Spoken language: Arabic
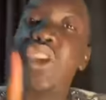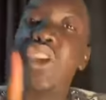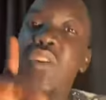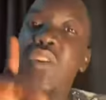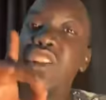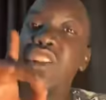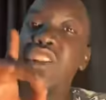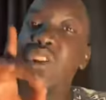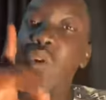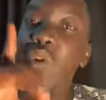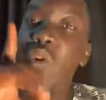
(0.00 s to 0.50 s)

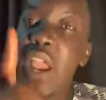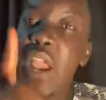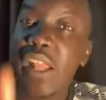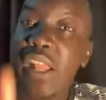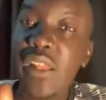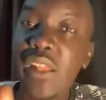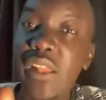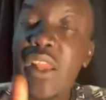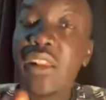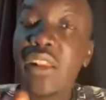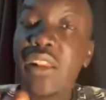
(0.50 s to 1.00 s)
الجواز
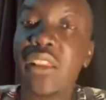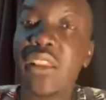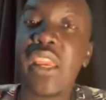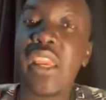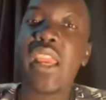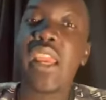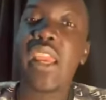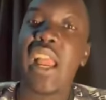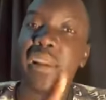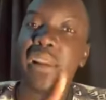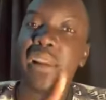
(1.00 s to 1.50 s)
الواحد
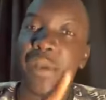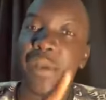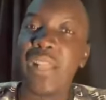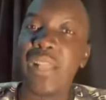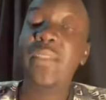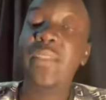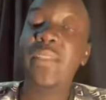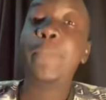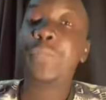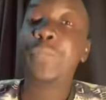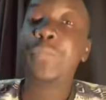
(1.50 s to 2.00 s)
ضيع
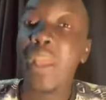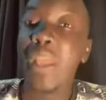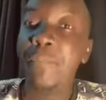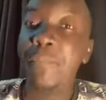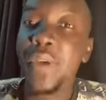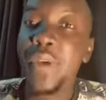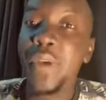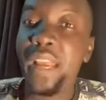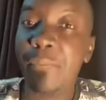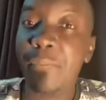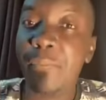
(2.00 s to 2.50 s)
البلد
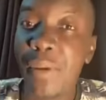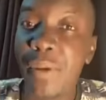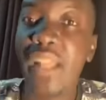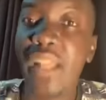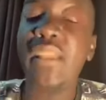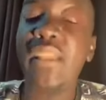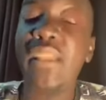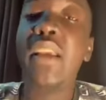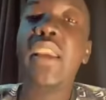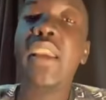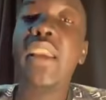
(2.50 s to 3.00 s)
دمر
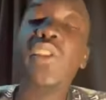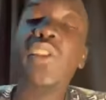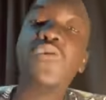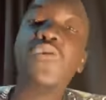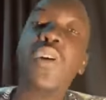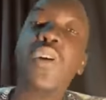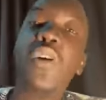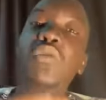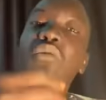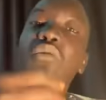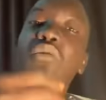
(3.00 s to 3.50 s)
البلد
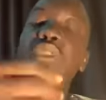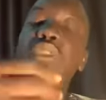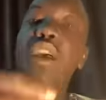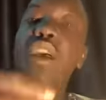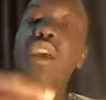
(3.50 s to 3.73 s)
انتم ما قلتوا